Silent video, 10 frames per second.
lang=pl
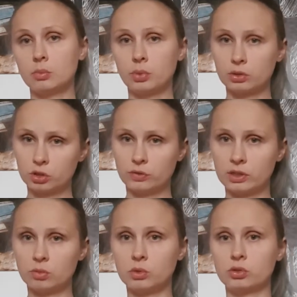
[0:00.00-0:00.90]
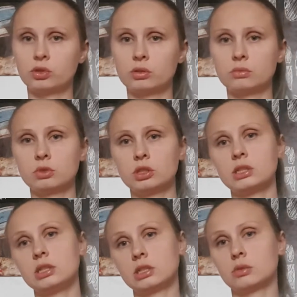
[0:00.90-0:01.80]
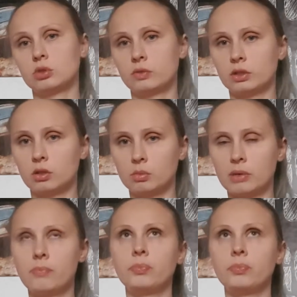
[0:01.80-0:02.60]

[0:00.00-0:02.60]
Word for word: pod świadomością, czyli nie są świadome.